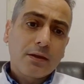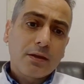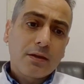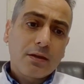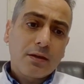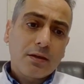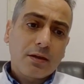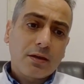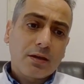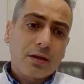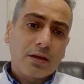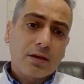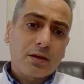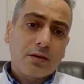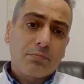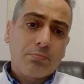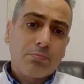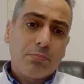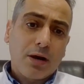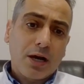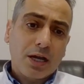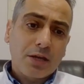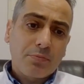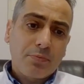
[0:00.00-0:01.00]
e,
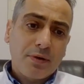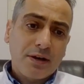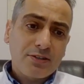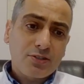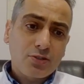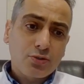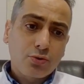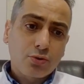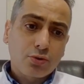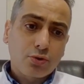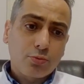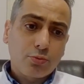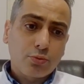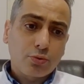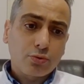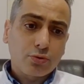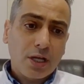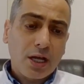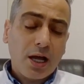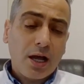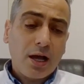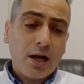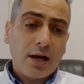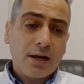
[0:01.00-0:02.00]
bypass
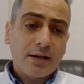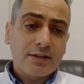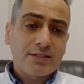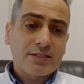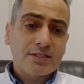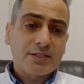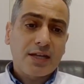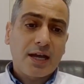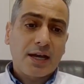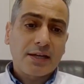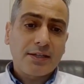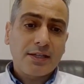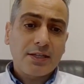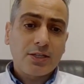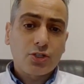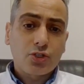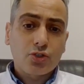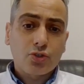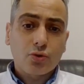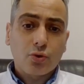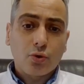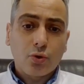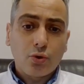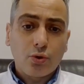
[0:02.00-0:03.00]
grubunda hastane
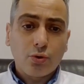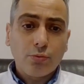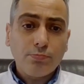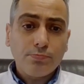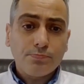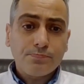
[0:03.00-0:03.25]
içi ölüm